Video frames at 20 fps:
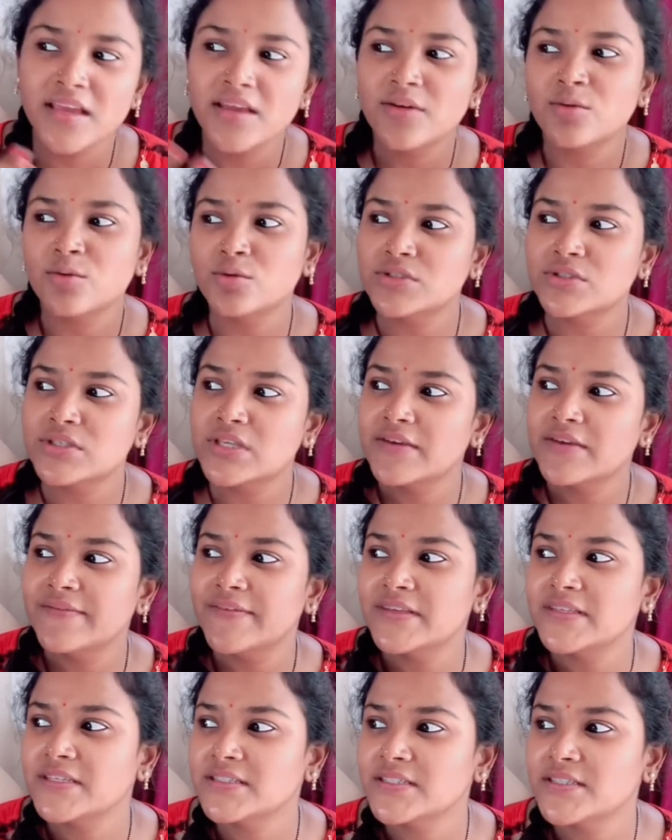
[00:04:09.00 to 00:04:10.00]
उसकी
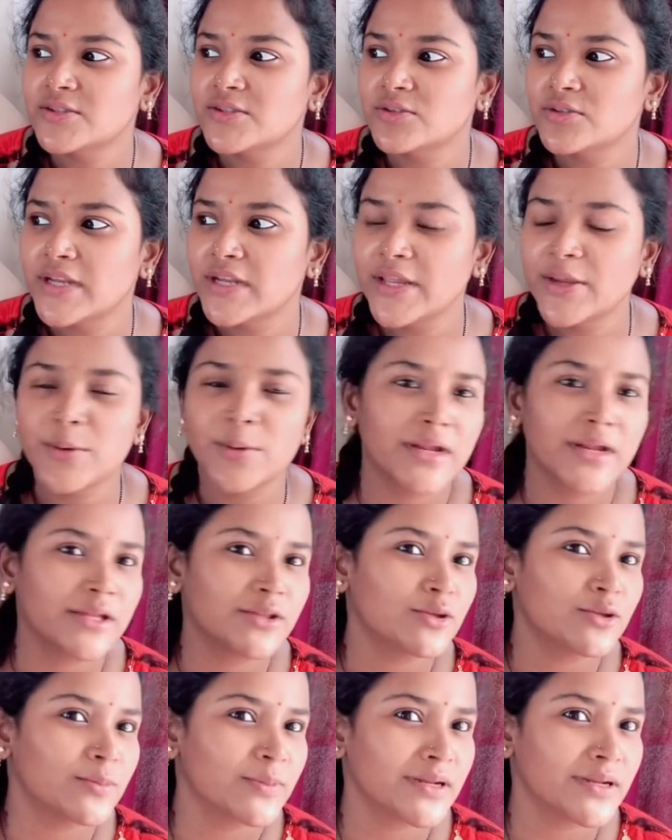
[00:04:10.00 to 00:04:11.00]
वजह से तो नहीं हो रहा
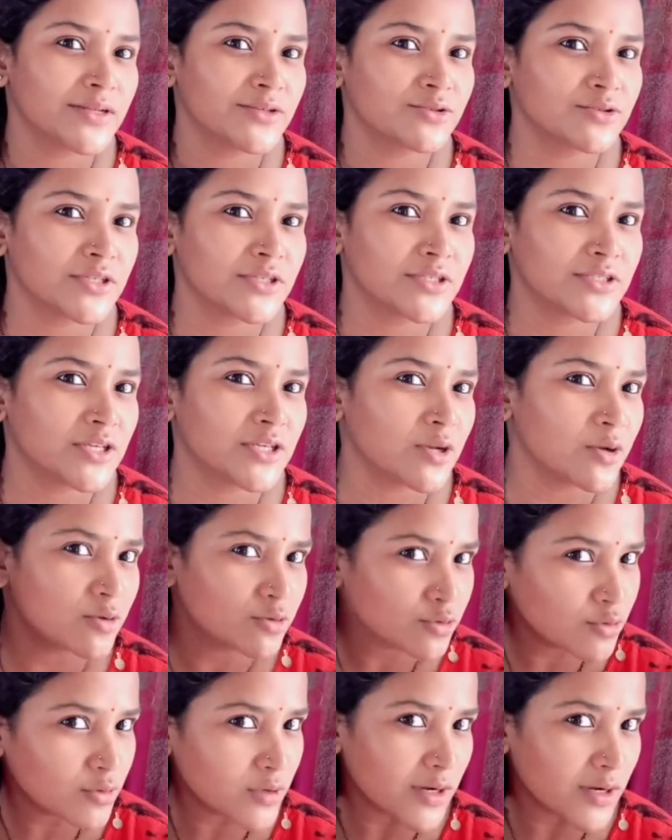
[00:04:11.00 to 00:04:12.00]
तो मैंने सोचा चलो
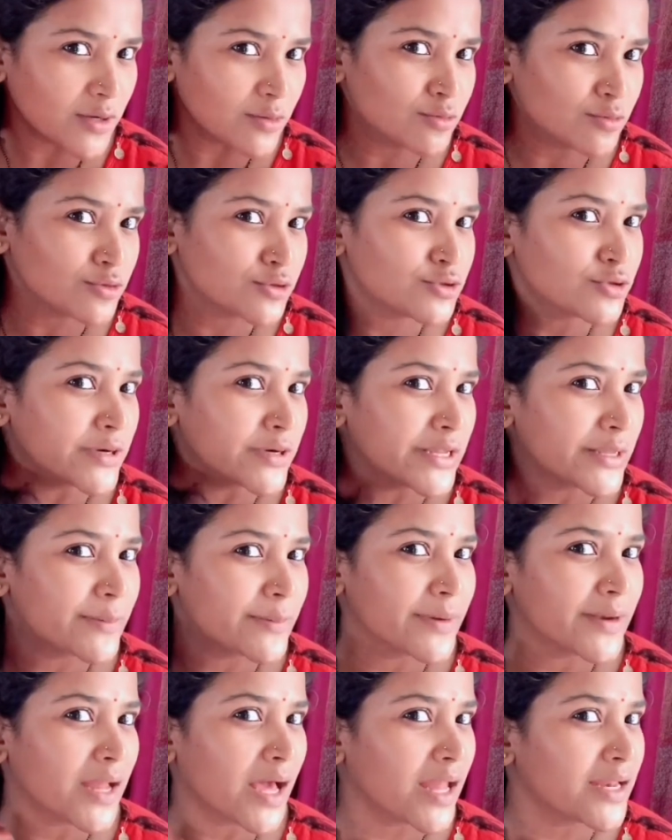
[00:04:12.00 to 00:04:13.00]
थोड़ा लूज चोटी
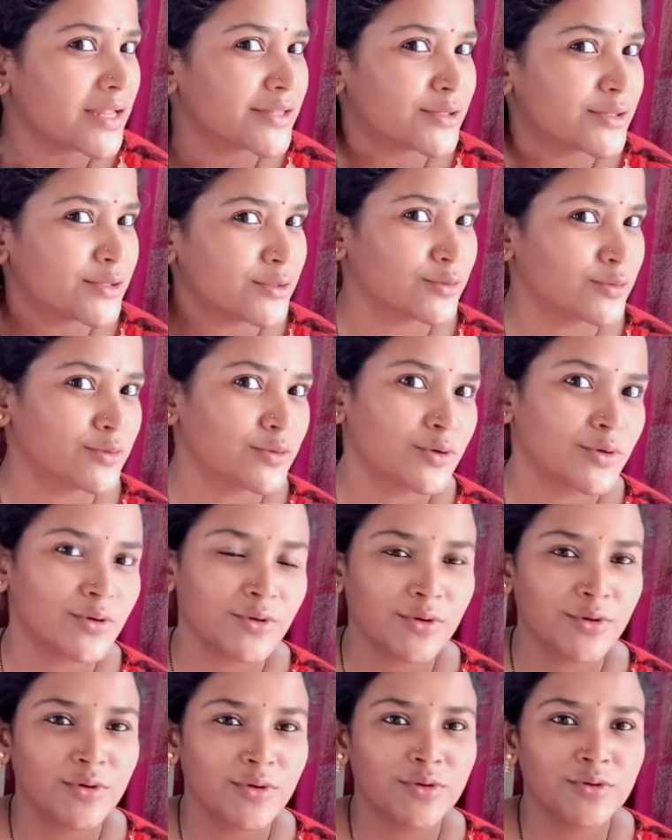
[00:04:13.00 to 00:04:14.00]
बना लेती
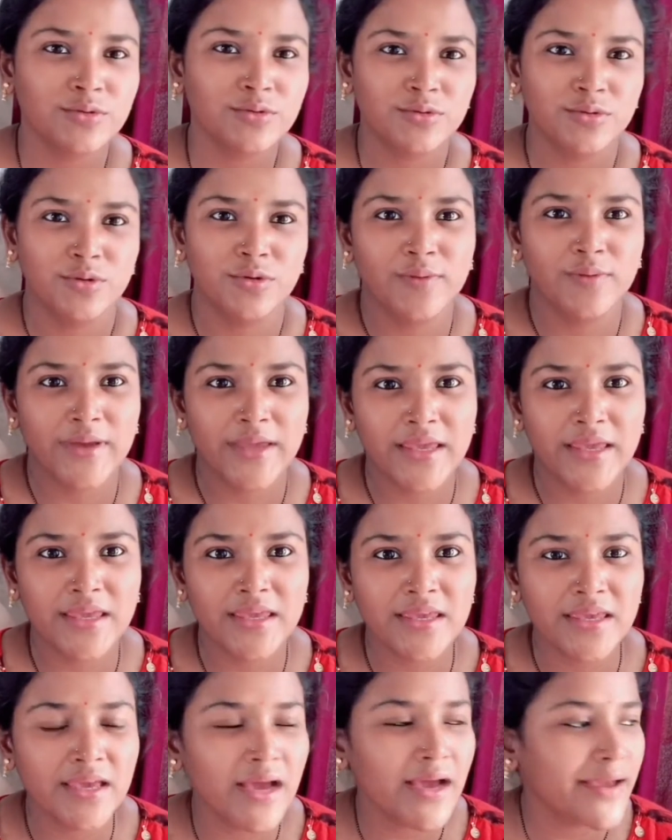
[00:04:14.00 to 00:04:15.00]
हूँ तो वही
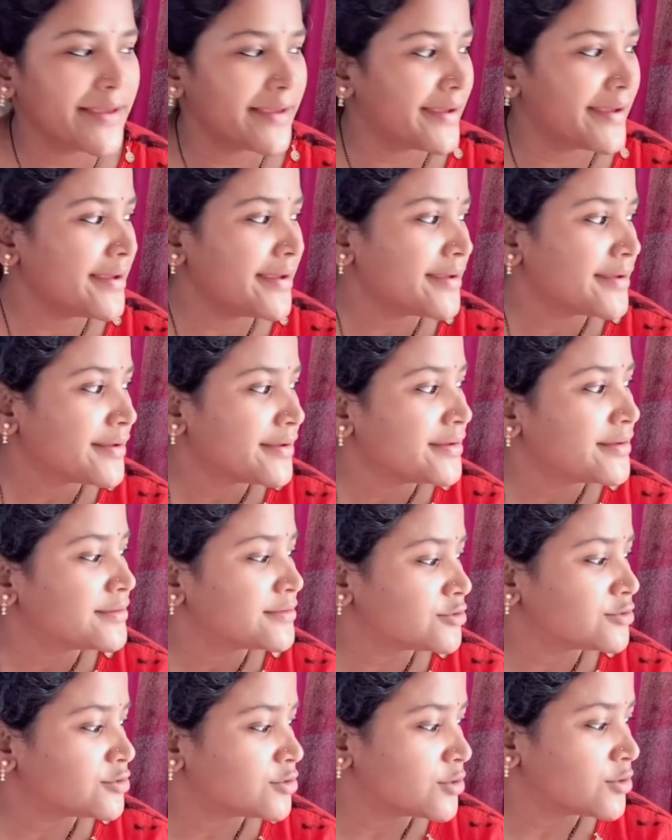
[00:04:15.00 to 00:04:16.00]
किया है
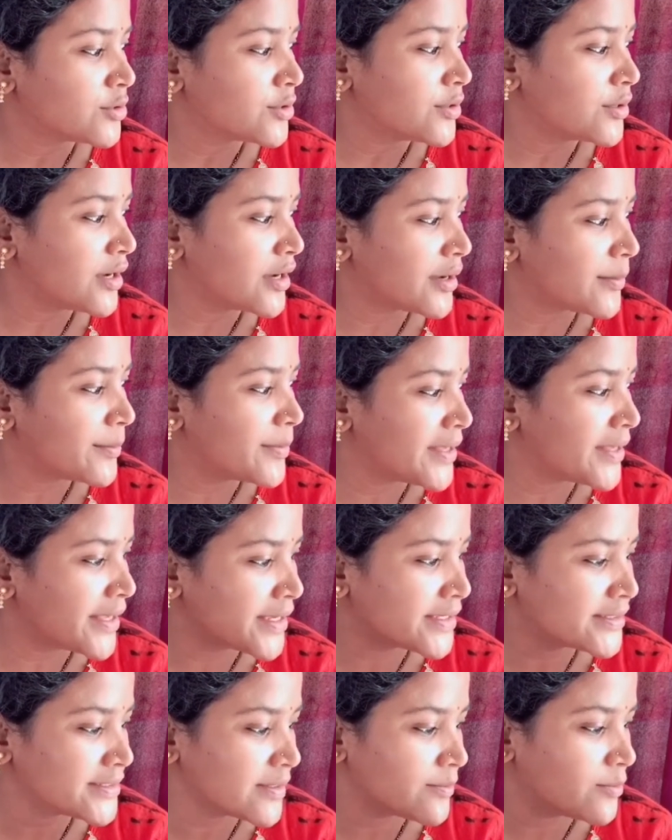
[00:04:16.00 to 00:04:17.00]
तो अभी
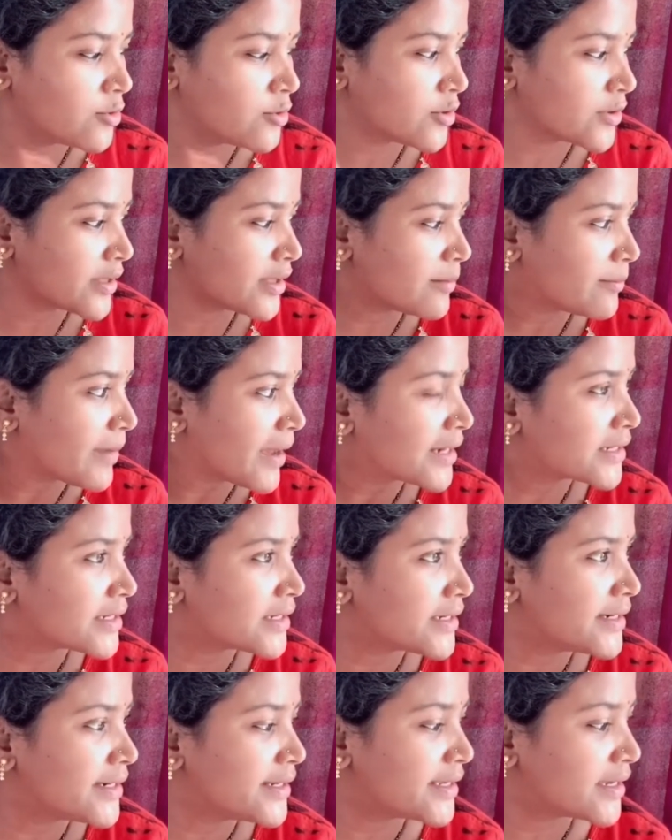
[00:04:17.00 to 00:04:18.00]
ये सब हो गया
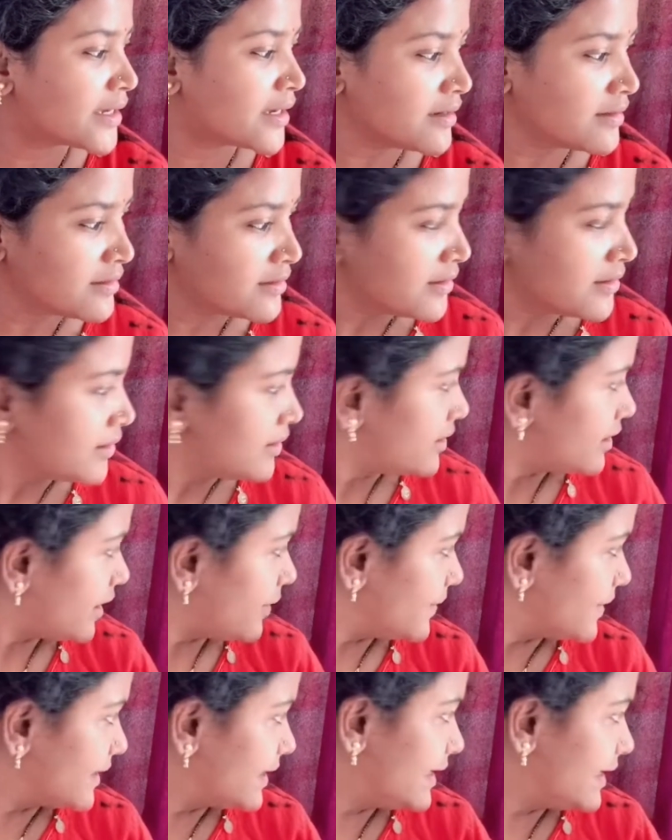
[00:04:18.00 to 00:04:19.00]
बालकनी का
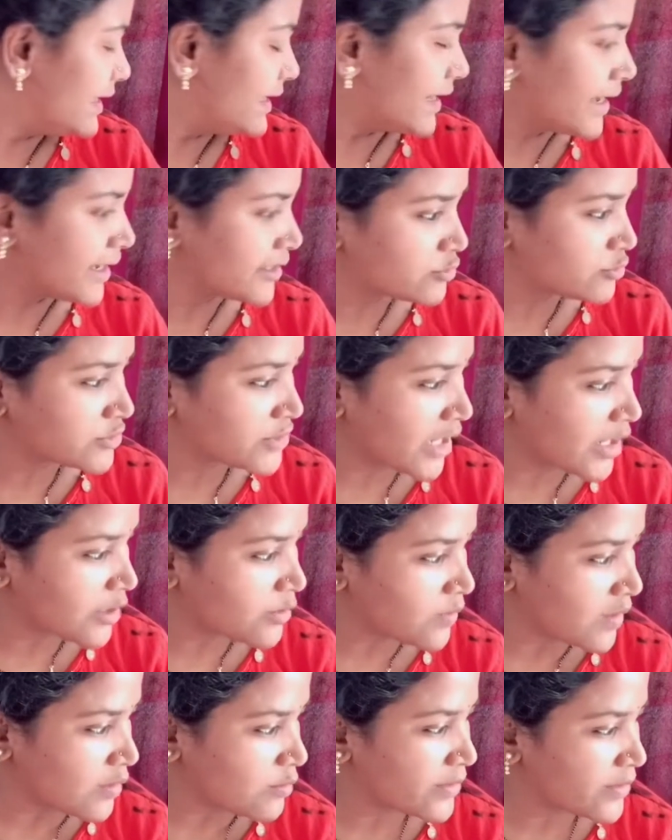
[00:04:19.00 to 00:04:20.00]
अभी गीला है तो झाड़ू
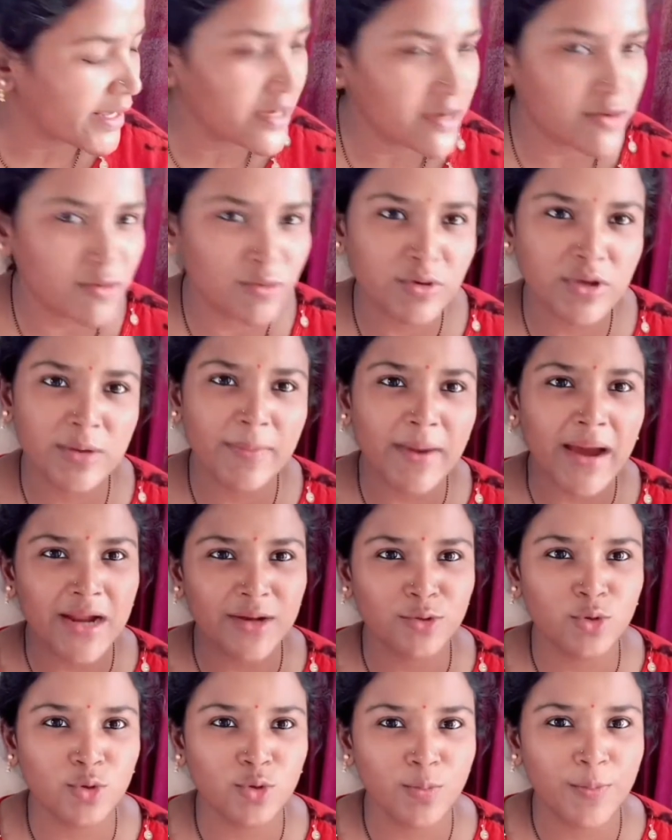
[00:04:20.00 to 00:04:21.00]
वाड़ू नहीं करूँगी
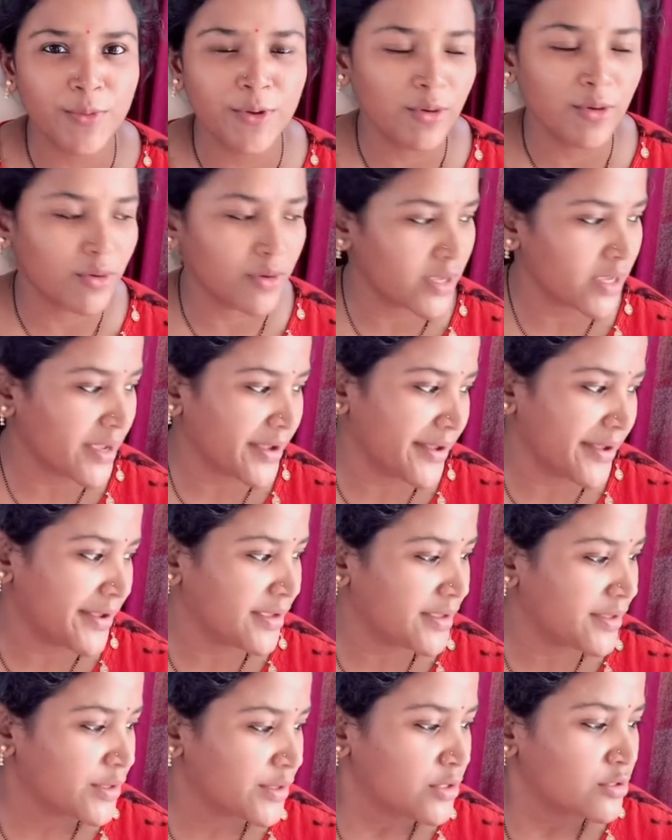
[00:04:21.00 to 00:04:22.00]
बाहर धूप भी हो गया है
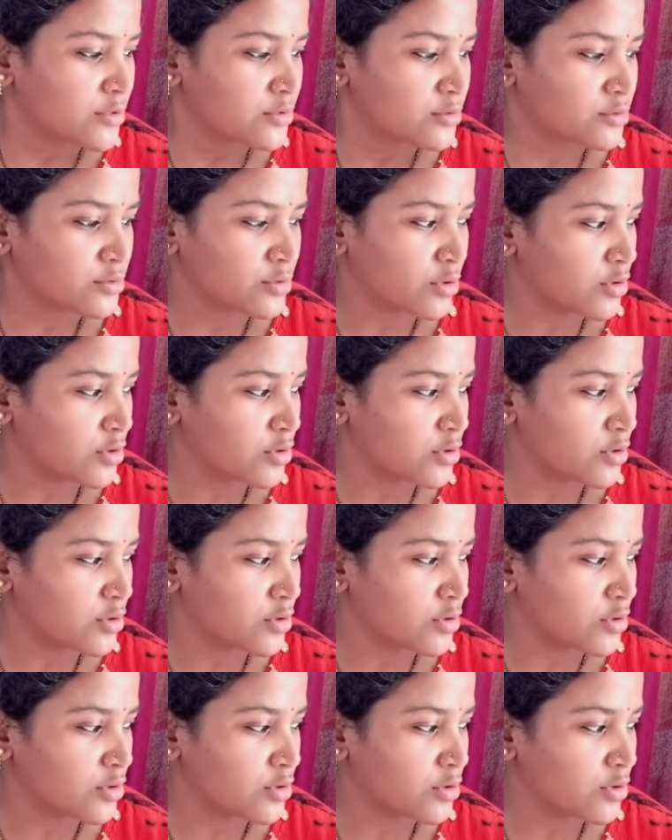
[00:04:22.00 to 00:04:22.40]
तो